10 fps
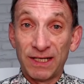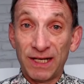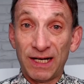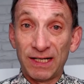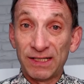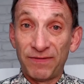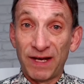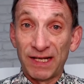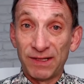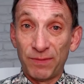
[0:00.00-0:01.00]
для
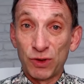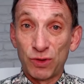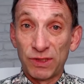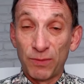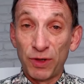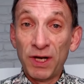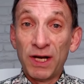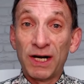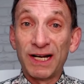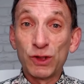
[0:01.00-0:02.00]
связи между собой,
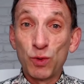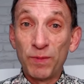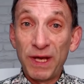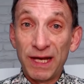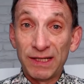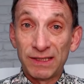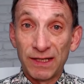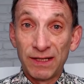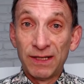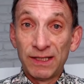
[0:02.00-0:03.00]
разумеется,